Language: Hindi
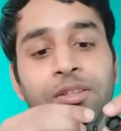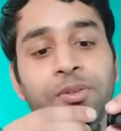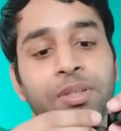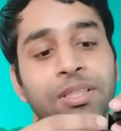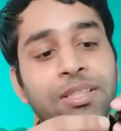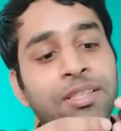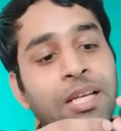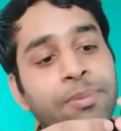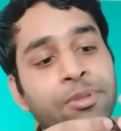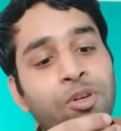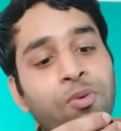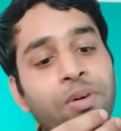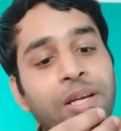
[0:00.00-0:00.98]
तो इस हिसाब
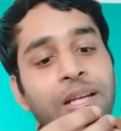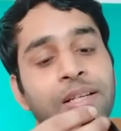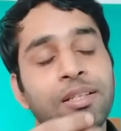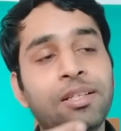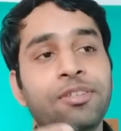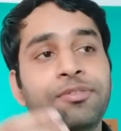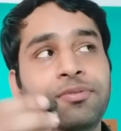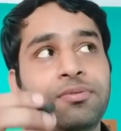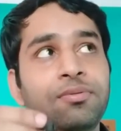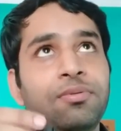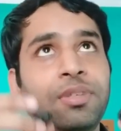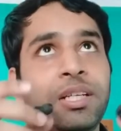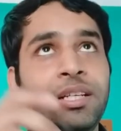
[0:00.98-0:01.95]
से ओवरऑल
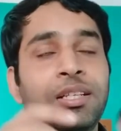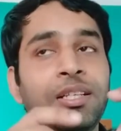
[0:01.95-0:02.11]
वेट